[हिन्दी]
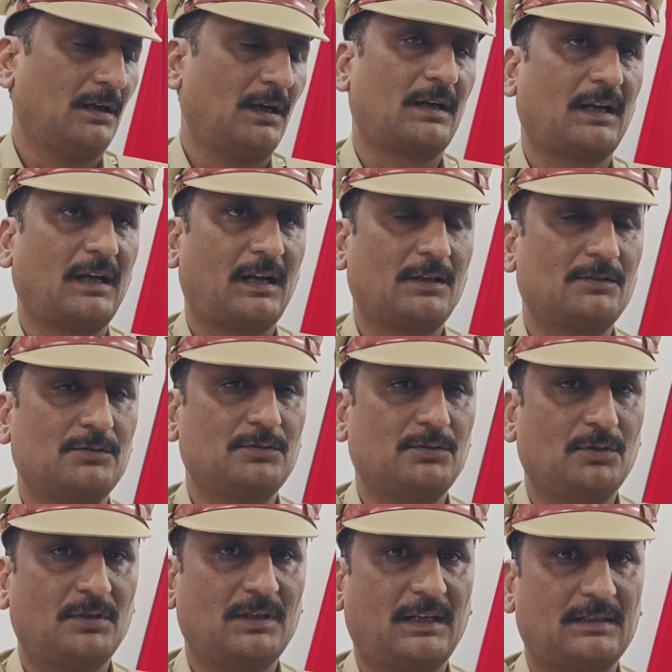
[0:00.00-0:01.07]
18 जून
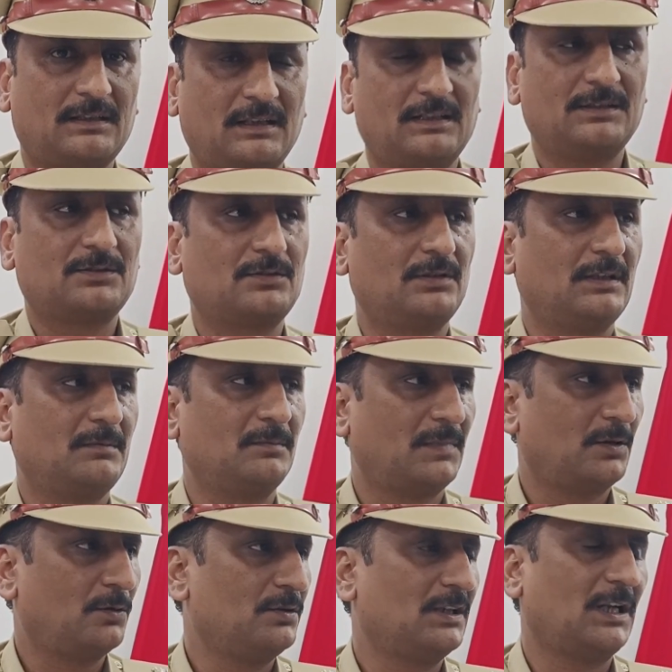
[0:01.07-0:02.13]
2023 को एक
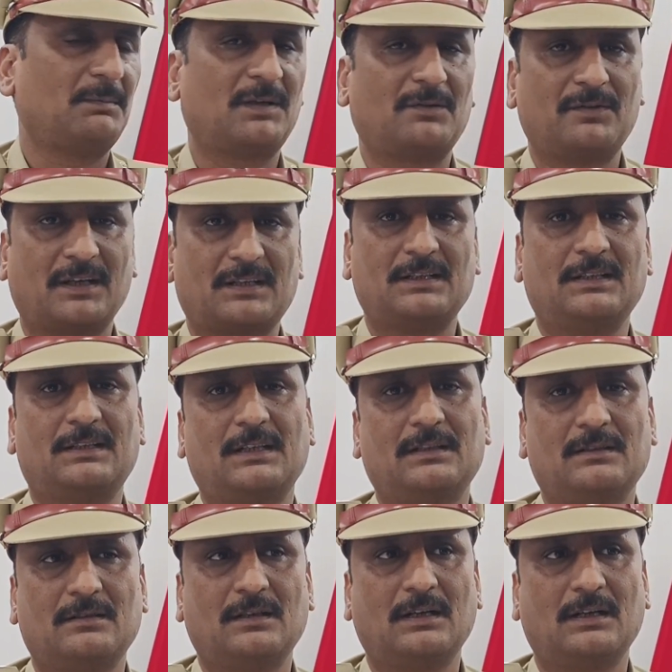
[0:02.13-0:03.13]
मनोज नामक व्यक्ति थे